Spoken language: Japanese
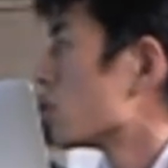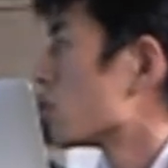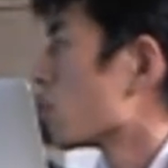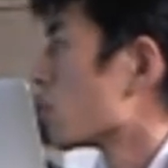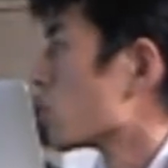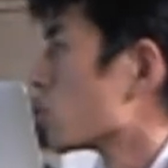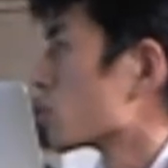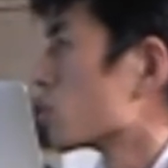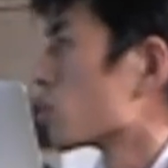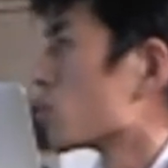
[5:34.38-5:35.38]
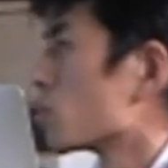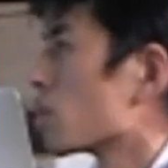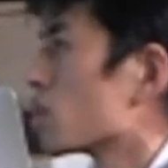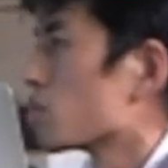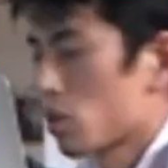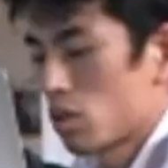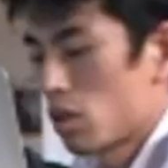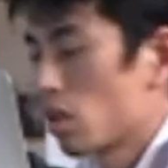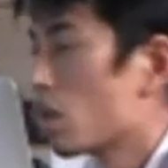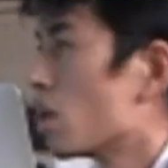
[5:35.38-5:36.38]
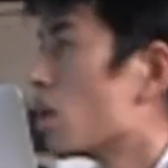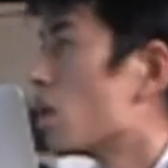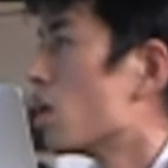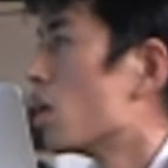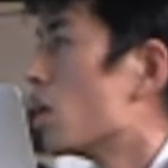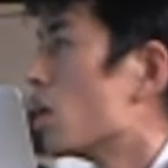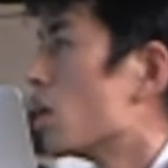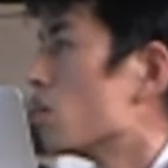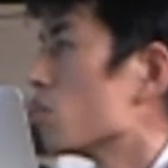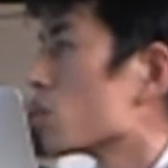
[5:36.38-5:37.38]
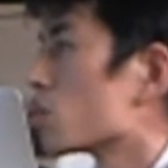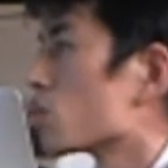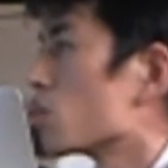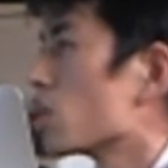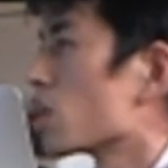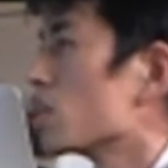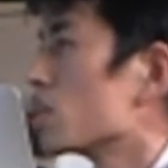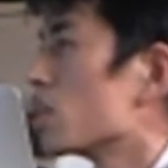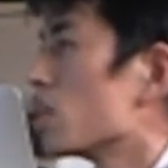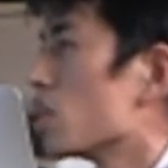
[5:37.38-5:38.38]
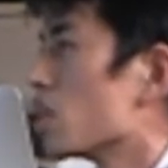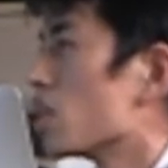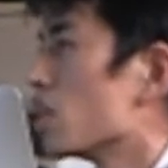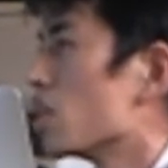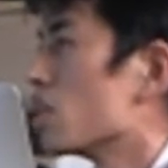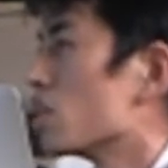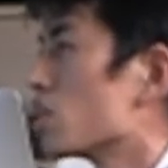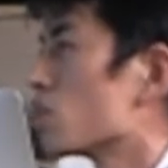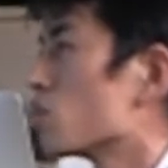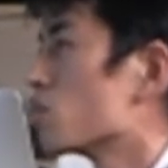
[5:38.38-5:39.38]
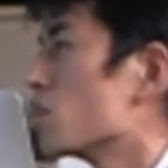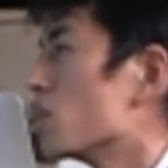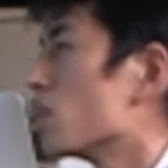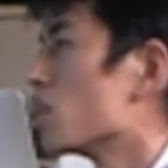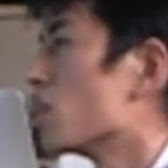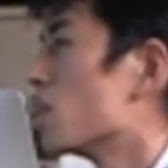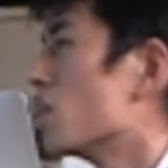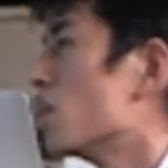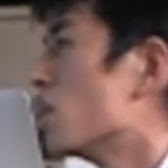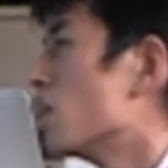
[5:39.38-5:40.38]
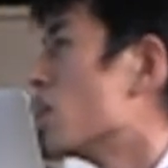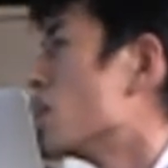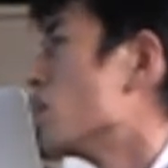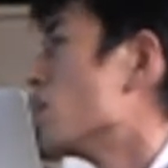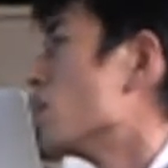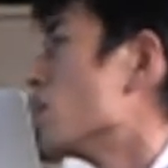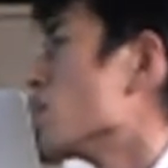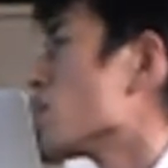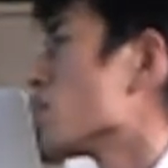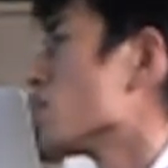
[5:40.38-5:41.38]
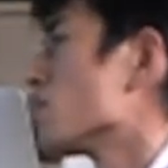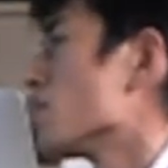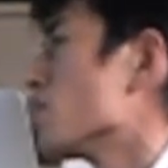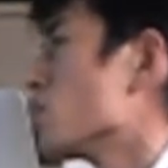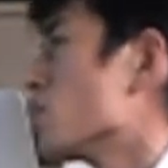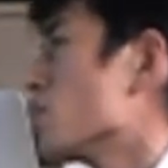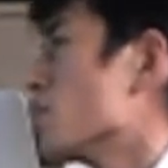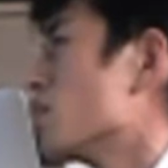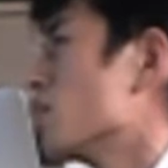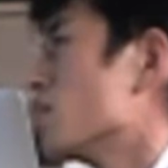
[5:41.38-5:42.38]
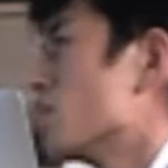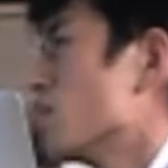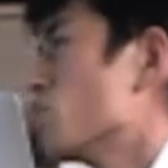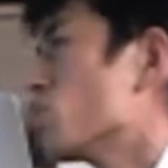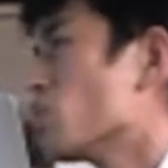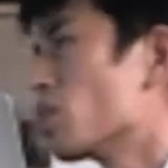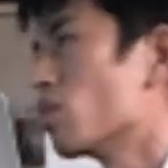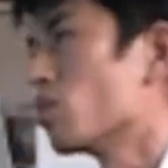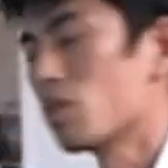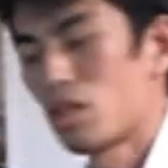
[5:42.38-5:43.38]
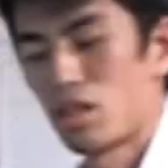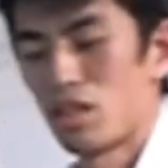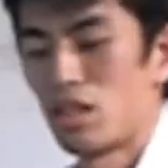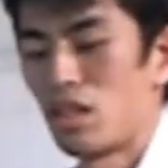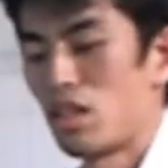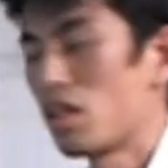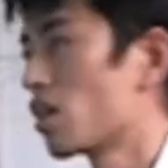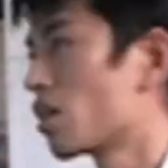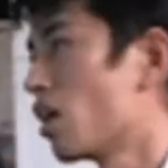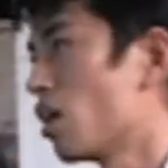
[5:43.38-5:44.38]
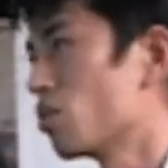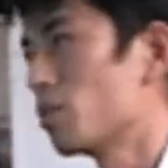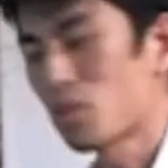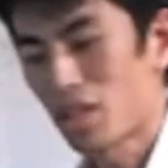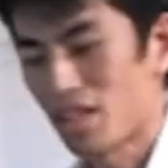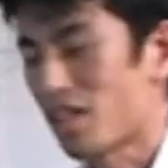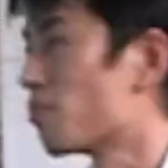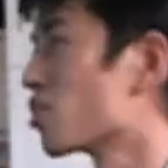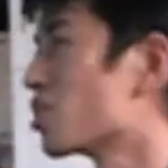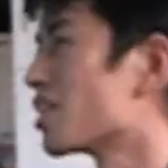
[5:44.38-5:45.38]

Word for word: ここま遅いところがあります、ね、今ちょっとこんな感じで、えー、適当に長澤さんの全部俺のアドベントカレンダーからパ